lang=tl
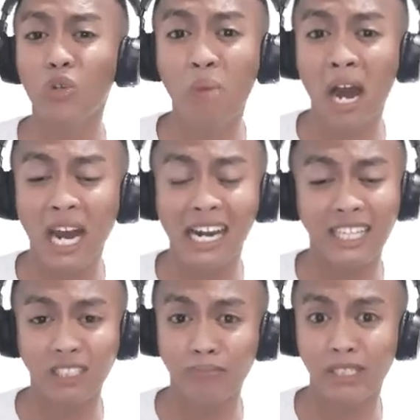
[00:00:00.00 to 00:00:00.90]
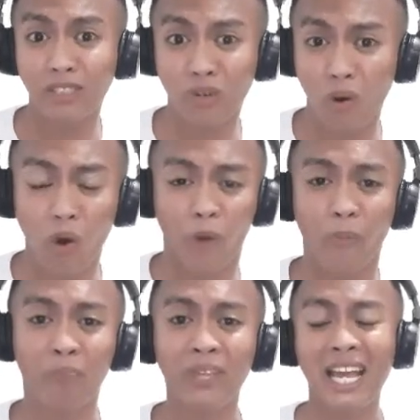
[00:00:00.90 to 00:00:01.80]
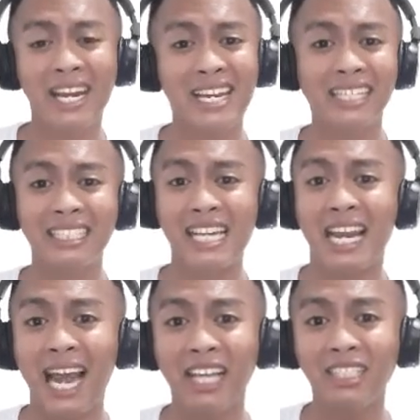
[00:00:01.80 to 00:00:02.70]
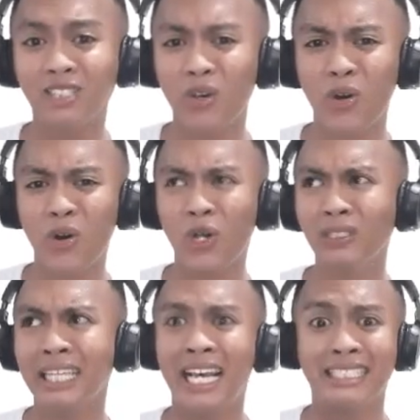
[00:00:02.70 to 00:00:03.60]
yung mga classmates ko na sina Lyson,